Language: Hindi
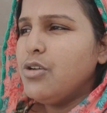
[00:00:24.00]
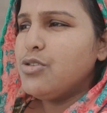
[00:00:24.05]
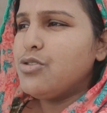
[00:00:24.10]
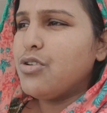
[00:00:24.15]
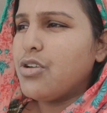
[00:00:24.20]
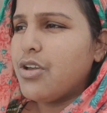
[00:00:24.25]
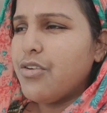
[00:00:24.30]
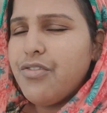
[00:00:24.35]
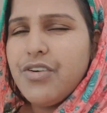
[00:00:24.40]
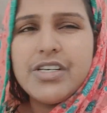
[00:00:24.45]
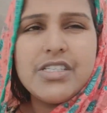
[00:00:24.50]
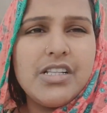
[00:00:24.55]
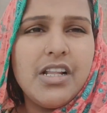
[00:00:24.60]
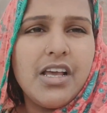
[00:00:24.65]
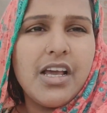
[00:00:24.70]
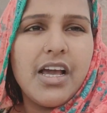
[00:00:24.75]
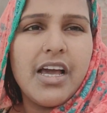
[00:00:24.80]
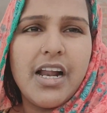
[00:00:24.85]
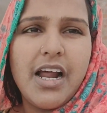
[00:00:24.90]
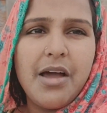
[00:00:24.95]
जो कि
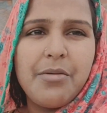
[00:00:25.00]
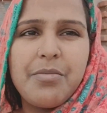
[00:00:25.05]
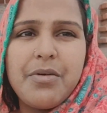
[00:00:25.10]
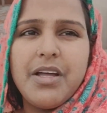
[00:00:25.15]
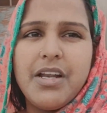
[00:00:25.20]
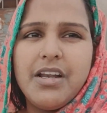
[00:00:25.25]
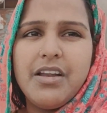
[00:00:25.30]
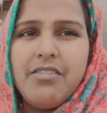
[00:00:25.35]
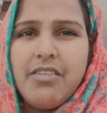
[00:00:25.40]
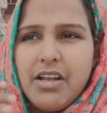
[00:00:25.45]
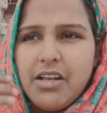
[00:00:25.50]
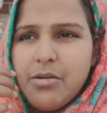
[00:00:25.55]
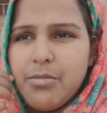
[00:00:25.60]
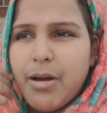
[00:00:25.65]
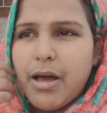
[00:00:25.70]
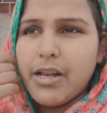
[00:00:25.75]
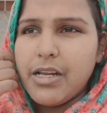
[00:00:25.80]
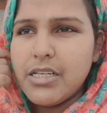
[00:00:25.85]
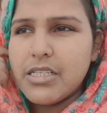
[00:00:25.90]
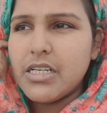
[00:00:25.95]
फसलें ख़राब करने वाली
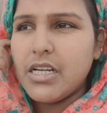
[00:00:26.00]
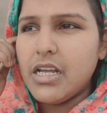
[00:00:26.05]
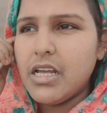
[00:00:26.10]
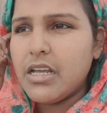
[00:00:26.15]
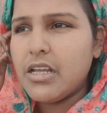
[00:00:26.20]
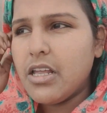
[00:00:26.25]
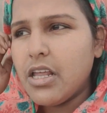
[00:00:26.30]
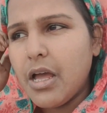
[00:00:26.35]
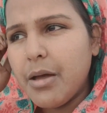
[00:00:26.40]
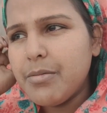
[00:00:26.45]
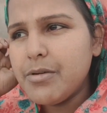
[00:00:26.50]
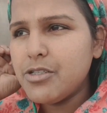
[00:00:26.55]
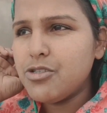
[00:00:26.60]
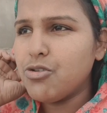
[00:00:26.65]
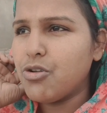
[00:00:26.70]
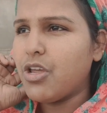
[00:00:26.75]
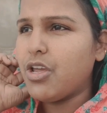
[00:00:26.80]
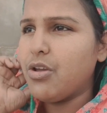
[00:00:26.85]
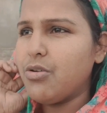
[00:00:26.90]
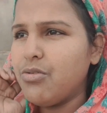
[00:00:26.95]
बारिश है अभी
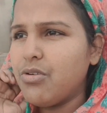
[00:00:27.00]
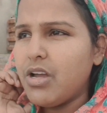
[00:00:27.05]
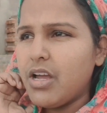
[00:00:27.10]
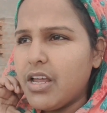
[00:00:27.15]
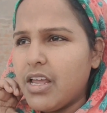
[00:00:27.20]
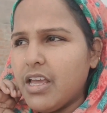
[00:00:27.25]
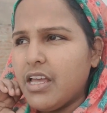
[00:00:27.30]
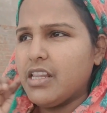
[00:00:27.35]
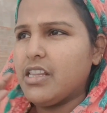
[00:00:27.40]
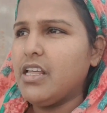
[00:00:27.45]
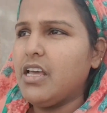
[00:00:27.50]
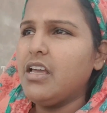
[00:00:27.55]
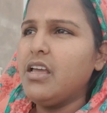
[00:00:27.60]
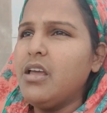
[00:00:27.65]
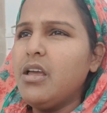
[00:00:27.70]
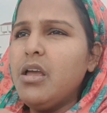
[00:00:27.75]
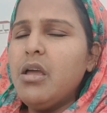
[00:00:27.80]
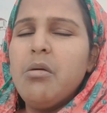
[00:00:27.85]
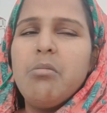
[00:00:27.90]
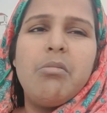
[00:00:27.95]
जो गेहूं का खेत है
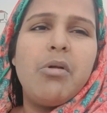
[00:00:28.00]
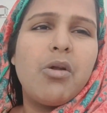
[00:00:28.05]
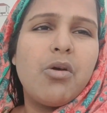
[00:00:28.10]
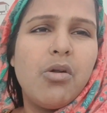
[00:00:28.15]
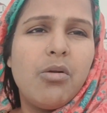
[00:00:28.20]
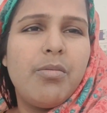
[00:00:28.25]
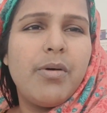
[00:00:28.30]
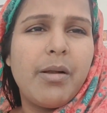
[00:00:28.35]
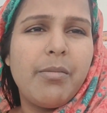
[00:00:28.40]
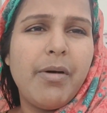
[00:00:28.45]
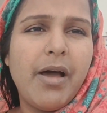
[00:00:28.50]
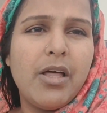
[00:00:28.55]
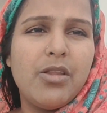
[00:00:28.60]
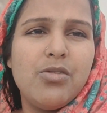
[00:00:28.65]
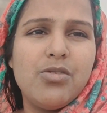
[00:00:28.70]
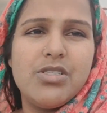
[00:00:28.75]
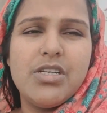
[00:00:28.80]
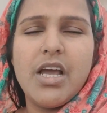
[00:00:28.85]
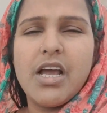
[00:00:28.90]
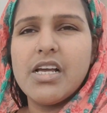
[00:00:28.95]
बिल्कुल
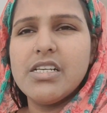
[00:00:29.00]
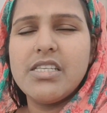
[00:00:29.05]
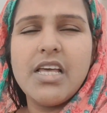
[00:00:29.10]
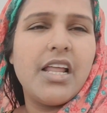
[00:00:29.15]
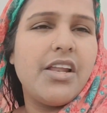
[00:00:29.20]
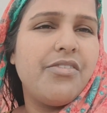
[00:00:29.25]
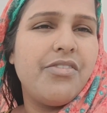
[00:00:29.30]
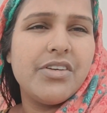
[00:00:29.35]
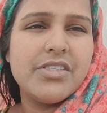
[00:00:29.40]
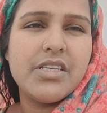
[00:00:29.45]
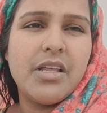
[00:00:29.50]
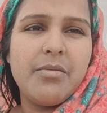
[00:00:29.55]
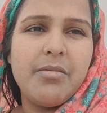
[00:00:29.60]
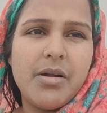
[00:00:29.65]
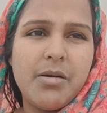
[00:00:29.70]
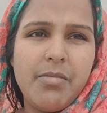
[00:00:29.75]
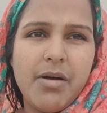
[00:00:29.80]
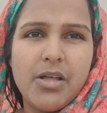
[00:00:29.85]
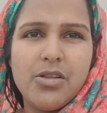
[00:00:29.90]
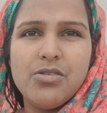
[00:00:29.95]
बर्बाद हो जाएगा सारी फसल
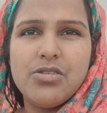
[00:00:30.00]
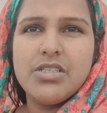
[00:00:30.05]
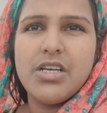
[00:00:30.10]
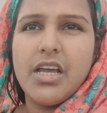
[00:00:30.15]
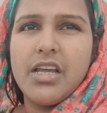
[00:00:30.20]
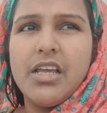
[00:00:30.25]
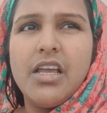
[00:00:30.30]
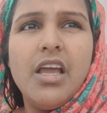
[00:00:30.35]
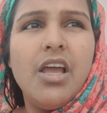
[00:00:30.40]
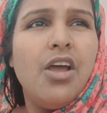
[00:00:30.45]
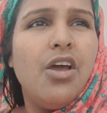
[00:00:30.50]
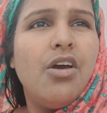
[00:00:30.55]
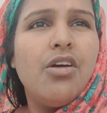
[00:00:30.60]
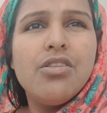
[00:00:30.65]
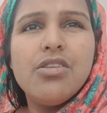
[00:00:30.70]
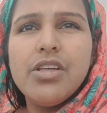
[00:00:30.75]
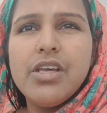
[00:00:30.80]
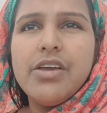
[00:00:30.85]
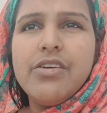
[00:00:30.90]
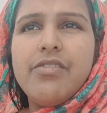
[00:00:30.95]
बर्बाद हो जाएगी
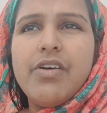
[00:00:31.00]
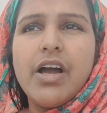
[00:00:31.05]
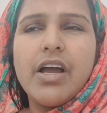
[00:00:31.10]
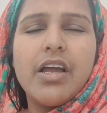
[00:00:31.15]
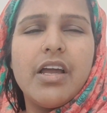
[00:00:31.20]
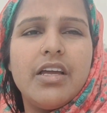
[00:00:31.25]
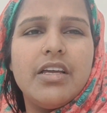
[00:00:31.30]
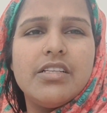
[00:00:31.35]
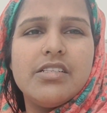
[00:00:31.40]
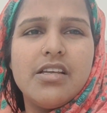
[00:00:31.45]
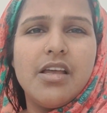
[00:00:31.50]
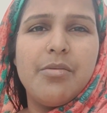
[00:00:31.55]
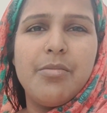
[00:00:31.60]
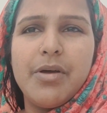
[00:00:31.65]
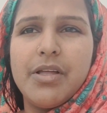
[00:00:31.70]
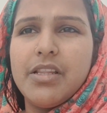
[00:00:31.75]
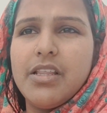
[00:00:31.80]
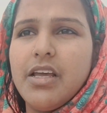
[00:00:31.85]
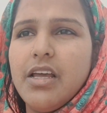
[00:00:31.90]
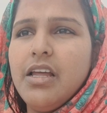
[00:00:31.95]
तो ये वाकई
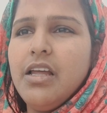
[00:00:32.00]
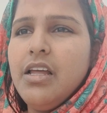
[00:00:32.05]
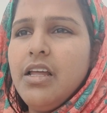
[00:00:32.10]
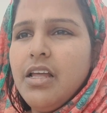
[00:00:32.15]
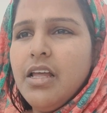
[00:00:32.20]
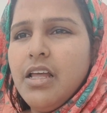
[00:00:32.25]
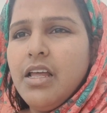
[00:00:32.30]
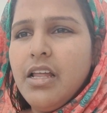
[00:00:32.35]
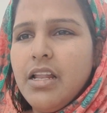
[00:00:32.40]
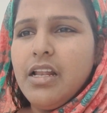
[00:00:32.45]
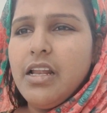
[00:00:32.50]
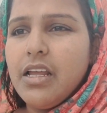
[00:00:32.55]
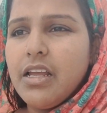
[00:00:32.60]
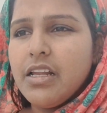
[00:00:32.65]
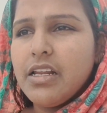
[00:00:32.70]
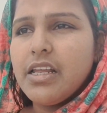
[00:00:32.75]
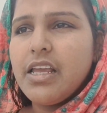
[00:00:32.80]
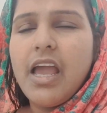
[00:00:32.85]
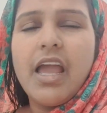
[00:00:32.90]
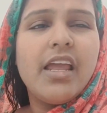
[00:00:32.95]
जहमत है
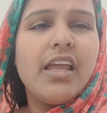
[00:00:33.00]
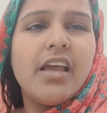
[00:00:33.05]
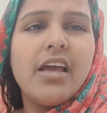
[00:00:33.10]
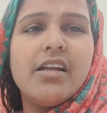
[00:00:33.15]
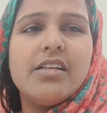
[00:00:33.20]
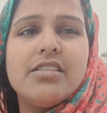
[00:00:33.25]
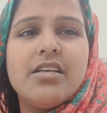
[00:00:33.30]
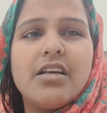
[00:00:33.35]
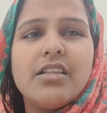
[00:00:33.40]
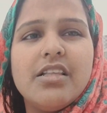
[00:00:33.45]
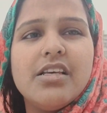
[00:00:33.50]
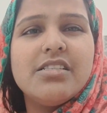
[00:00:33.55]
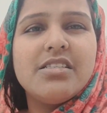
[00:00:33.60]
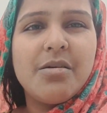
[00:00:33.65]
लेकिन क्या ही कर सकते